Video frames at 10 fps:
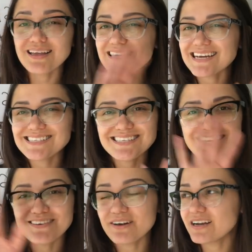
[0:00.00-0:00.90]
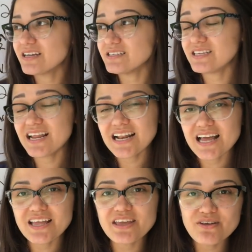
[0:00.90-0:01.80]
Ya se van a decir, el,
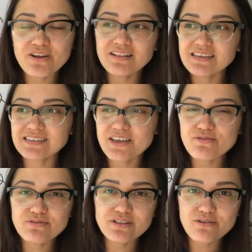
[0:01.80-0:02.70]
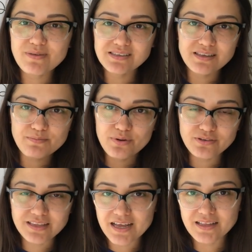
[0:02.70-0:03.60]
el desayuno es lo más
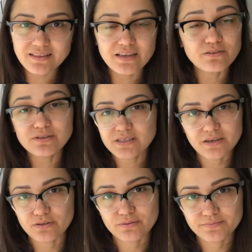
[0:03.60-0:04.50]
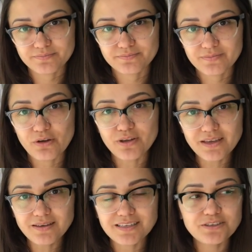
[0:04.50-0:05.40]
importante. No es cierto. ¿Ok?
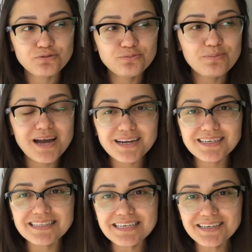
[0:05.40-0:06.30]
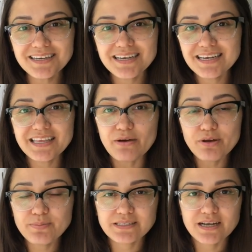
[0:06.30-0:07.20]
Ese es un marketing. Ya voy
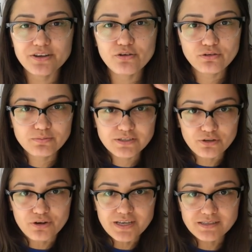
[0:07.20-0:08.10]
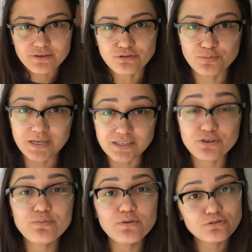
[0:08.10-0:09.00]
a empezar yo con mis teorías de
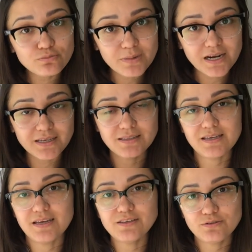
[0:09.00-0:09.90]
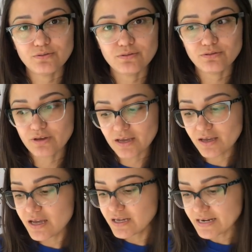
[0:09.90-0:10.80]
conspiración, pero es un marketing eso, ¿ok?
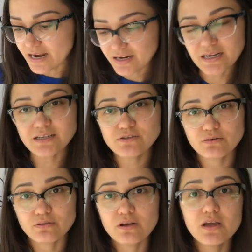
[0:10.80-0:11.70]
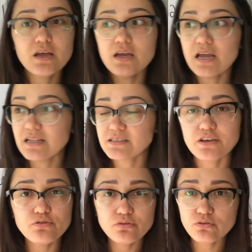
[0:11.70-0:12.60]
Ni al caso. El
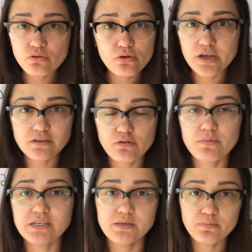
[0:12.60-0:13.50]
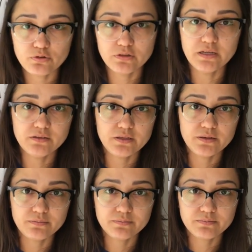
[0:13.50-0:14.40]
desayuno no es lo más
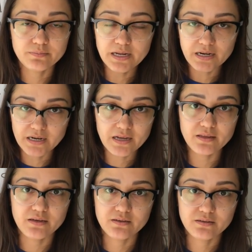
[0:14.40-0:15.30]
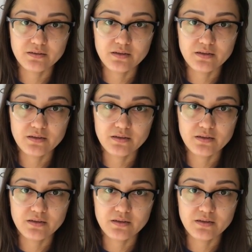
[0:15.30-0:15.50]
importante, para nada.